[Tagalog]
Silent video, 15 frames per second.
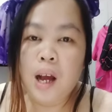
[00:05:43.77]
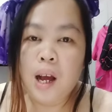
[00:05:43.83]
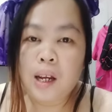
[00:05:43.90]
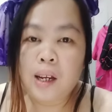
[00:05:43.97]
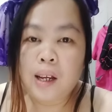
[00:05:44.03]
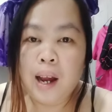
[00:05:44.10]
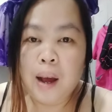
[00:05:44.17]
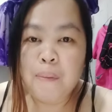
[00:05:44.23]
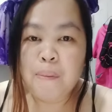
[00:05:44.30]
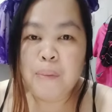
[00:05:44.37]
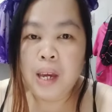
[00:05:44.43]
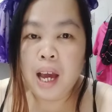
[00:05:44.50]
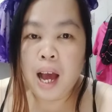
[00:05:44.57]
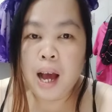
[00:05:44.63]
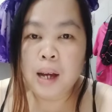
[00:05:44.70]

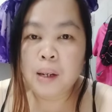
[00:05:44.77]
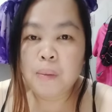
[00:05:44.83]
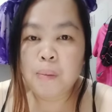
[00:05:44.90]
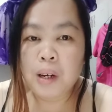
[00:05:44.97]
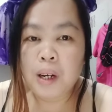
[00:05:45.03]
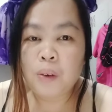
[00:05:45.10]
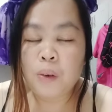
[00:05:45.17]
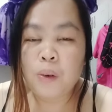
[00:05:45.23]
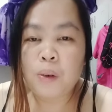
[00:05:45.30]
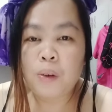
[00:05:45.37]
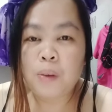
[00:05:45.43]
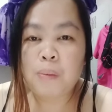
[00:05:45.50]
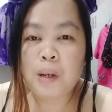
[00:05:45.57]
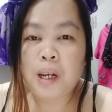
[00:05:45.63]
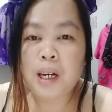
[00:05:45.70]
grabe ang bango.
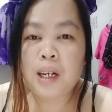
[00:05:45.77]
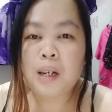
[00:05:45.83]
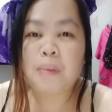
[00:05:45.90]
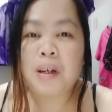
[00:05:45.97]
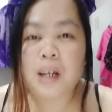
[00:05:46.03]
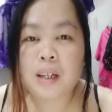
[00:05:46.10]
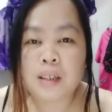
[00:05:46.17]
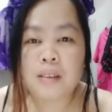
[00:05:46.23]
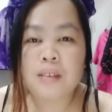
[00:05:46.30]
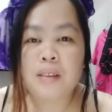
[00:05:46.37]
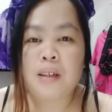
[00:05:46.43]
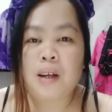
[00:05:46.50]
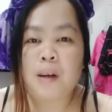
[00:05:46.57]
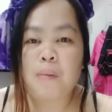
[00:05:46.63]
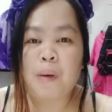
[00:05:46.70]
Para naman ang
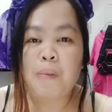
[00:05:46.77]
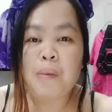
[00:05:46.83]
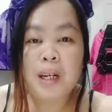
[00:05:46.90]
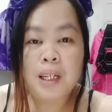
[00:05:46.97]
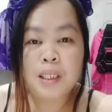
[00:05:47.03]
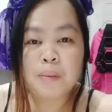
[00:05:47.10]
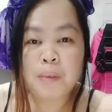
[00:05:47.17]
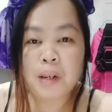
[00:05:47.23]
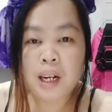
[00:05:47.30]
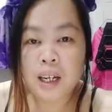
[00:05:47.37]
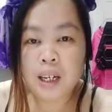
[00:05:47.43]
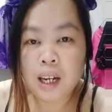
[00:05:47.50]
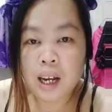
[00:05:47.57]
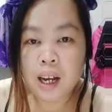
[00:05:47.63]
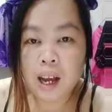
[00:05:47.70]
mabilis
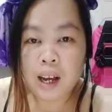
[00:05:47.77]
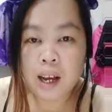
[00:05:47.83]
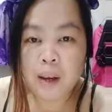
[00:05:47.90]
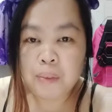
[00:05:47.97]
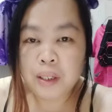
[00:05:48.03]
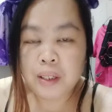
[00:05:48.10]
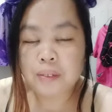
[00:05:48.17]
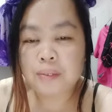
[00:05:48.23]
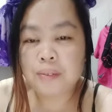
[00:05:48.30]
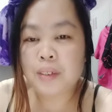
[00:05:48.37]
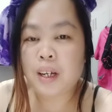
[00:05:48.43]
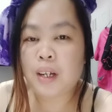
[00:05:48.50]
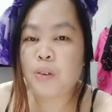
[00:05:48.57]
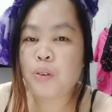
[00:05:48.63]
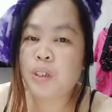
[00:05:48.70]
malaglag ang aming
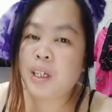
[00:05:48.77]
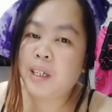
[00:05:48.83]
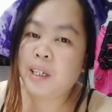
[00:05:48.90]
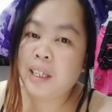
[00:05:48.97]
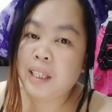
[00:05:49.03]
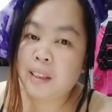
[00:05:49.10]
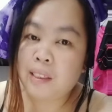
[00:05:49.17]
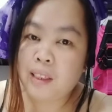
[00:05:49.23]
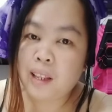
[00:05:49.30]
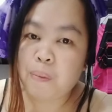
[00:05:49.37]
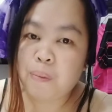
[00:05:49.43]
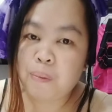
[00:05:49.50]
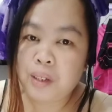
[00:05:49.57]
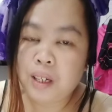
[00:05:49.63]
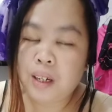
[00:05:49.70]
ano niyan, itnap
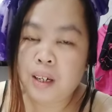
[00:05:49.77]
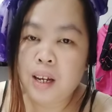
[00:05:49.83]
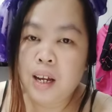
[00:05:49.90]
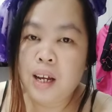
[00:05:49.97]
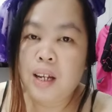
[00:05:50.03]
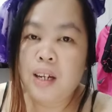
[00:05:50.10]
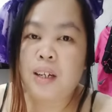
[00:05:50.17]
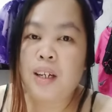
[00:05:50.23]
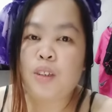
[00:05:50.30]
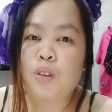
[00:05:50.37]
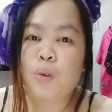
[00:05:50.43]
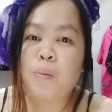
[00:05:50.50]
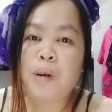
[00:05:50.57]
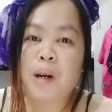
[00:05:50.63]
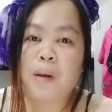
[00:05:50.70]
niyan. Dahil
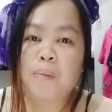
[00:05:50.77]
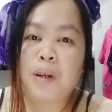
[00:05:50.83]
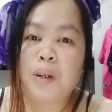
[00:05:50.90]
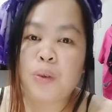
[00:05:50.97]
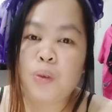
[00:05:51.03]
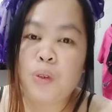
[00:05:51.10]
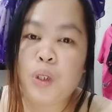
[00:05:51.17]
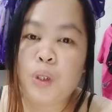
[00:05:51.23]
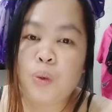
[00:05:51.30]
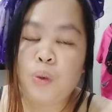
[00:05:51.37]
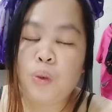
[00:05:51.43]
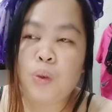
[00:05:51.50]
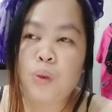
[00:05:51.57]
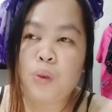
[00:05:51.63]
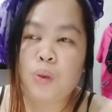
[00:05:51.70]
sobrang bango ni
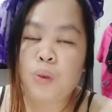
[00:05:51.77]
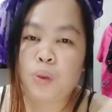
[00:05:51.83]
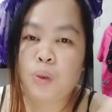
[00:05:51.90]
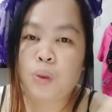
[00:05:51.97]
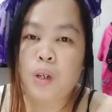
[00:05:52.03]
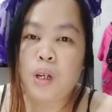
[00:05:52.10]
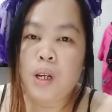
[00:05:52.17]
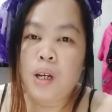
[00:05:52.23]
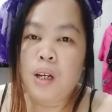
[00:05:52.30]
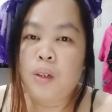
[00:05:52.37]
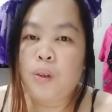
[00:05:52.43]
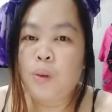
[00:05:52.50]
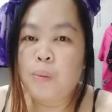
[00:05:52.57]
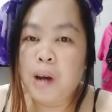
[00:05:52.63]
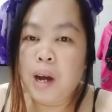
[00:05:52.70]
Dudong. So,
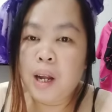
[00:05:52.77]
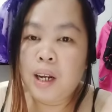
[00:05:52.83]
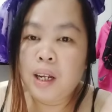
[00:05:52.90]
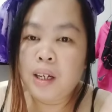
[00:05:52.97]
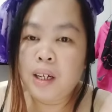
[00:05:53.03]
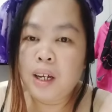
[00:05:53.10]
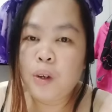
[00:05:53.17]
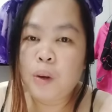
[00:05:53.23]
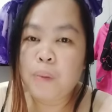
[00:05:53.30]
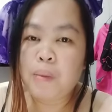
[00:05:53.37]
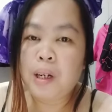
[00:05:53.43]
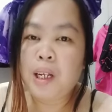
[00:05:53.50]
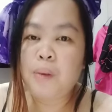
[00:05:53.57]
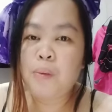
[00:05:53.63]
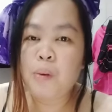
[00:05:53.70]
dumaan lang kayo. Ang
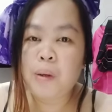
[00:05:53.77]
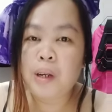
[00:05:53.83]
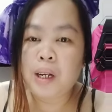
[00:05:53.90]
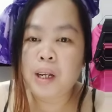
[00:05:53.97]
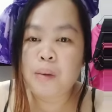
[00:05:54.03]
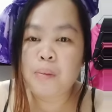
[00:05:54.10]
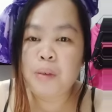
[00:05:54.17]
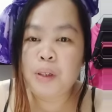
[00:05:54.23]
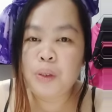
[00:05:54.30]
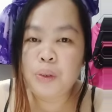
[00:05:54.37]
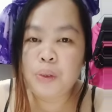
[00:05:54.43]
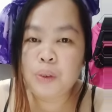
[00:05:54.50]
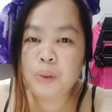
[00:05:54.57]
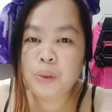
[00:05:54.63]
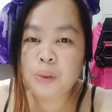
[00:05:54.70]
balhibo yan namin.
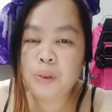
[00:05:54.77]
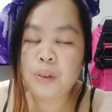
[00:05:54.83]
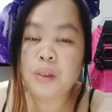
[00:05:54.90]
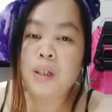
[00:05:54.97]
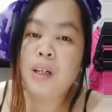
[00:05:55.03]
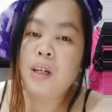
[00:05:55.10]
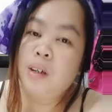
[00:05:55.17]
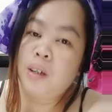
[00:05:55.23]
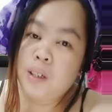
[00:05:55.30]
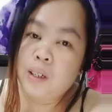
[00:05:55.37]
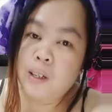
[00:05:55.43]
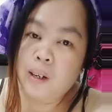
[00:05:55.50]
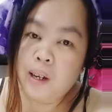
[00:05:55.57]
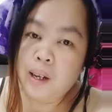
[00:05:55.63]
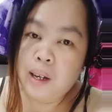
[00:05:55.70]
Shoo!
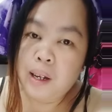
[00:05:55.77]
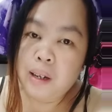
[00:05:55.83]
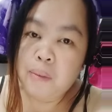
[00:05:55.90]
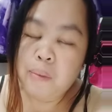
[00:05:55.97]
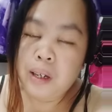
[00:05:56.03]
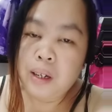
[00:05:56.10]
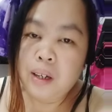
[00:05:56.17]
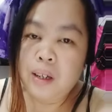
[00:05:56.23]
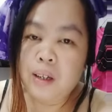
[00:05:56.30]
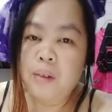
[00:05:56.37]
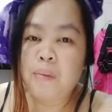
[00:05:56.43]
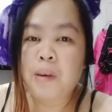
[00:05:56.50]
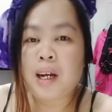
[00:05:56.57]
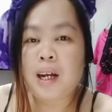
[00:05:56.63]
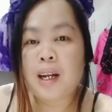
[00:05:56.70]
Grabe.
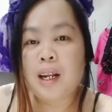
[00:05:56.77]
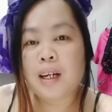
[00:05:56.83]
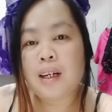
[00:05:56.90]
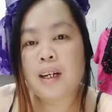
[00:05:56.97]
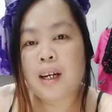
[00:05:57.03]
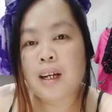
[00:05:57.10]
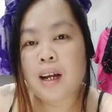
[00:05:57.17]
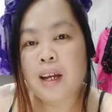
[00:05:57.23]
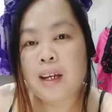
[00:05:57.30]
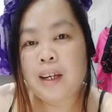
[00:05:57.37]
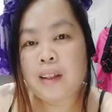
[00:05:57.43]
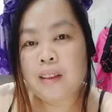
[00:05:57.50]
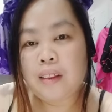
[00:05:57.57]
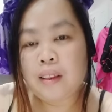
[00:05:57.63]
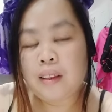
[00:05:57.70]
Makalaglag
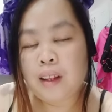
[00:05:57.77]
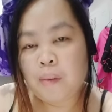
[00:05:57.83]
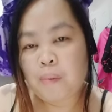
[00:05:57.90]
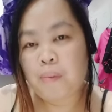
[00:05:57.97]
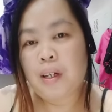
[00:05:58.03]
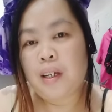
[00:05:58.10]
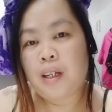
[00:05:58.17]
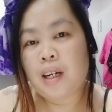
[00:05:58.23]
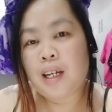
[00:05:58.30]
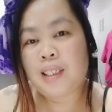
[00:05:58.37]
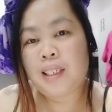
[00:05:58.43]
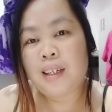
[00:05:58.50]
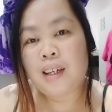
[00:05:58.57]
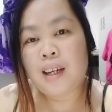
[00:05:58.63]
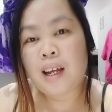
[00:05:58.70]
itnap.
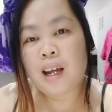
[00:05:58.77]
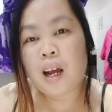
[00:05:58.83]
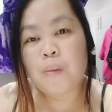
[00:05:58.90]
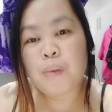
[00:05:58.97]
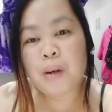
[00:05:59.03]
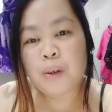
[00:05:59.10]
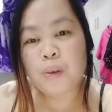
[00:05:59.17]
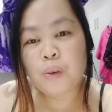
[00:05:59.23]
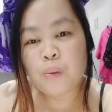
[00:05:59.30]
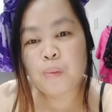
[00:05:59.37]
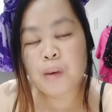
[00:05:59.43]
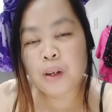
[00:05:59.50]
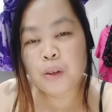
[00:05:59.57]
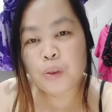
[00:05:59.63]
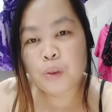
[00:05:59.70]
Kasi nga, ang
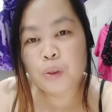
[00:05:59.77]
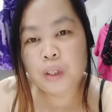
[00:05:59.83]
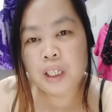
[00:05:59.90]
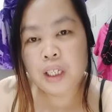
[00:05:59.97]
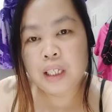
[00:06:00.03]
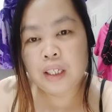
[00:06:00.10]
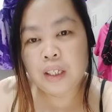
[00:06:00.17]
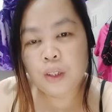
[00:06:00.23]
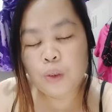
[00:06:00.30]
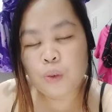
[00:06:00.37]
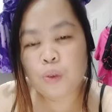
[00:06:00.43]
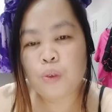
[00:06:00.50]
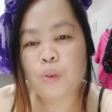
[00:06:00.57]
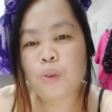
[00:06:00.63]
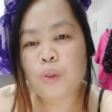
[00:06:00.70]
bango-bango ninyo.
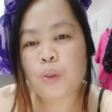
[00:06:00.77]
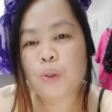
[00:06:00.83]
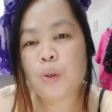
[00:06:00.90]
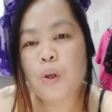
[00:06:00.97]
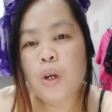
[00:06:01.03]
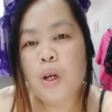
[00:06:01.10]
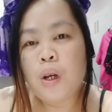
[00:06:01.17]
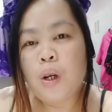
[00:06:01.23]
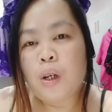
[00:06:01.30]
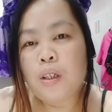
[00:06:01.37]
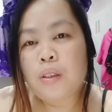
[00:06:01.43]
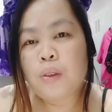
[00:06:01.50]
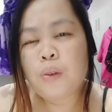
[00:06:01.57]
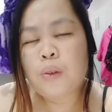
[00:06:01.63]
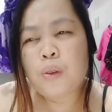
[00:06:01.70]
So,
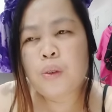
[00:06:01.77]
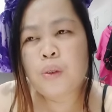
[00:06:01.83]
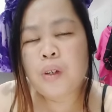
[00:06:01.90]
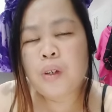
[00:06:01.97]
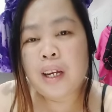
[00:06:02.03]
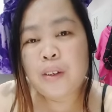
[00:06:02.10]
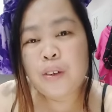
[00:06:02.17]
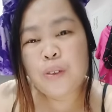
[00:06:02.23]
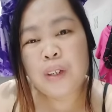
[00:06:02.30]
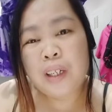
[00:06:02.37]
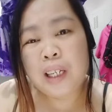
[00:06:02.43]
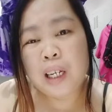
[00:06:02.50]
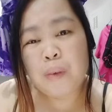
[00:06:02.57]
so ngayon, kung hindi ka